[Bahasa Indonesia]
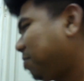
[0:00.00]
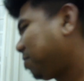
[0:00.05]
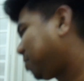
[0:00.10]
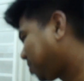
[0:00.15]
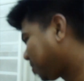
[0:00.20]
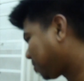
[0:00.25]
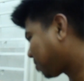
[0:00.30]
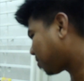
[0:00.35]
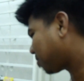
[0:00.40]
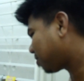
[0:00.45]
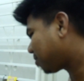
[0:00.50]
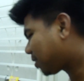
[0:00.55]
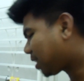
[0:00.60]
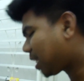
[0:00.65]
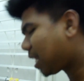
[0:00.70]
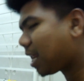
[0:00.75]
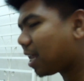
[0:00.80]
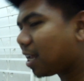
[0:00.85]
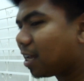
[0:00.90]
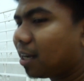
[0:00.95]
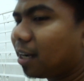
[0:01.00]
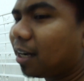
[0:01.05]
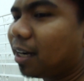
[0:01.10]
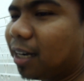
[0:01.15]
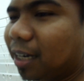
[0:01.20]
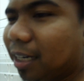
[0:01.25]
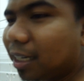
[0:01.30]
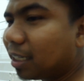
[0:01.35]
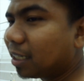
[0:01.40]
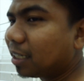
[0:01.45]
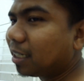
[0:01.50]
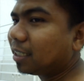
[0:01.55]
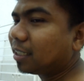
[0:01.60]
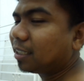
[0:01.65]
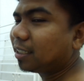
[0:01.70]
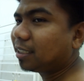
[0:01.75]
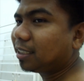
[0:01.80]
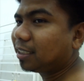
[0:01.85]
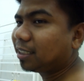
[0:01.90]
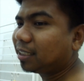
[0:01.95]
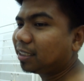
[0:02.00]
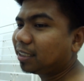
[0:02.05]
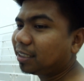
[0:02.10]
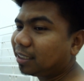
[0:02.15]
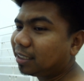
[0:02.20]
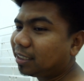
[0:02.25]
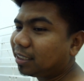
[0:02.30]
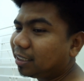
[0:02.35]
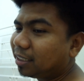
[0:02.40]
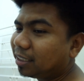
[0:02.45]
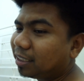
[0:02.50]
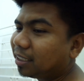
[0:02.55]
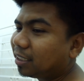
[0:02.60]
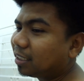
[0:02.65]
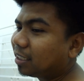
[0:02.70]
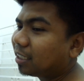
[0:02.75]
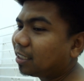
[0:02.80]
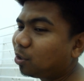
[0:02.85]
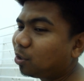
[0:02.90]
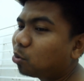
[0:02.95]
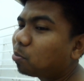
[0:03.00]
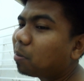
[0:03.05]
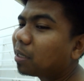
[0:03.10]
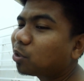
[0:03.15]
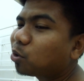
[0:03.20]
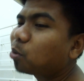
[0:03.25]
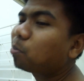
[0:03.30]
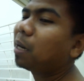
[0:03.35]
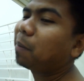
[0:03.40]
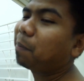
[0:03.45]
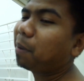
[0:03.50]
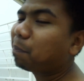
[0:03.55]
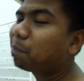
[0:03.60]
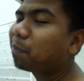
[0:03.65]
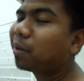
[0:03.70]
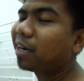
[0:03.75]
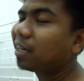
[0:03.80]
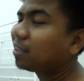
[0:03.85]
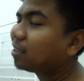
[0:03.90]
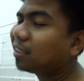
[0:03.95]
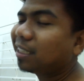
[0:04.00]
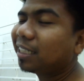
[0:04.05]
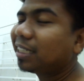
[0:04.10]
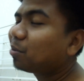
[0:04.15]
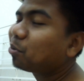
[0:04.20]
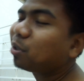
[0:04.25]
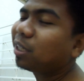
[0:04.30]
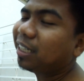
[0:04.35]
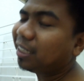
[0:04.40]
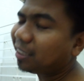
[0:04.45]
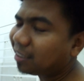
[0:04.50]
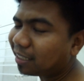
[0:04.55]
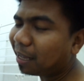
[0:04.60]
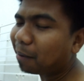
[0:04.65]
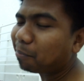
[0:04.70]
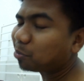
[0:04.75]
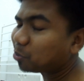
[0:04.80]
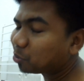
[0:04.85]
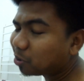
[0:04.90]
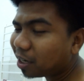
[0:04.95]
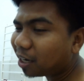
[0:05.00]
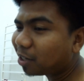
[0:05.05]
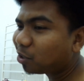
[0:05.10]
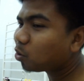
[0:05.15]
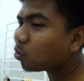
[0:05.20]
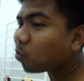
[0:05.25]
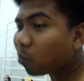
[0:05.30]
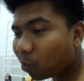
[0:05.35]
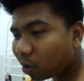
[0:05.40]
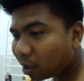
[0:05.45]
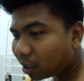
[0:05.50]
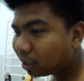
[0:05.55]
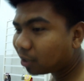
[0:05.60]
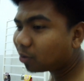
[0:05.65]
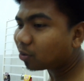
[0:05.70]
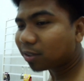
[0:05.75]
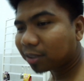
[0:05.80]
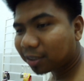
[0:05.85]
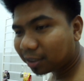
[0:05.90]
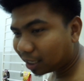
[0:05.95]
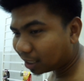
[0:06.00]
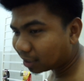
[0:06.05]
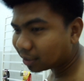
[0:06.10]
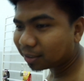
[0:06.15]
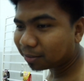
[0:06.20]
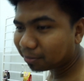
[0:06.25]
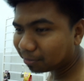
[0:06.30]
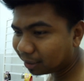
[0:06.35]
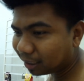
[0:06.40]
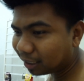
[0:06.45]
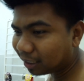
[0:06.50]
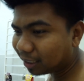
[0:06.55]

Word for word: aja udah beda. Dia kuning ini putih. You masuk black pepper nanti jadi warna hitam juga. Don't worry, you trust me.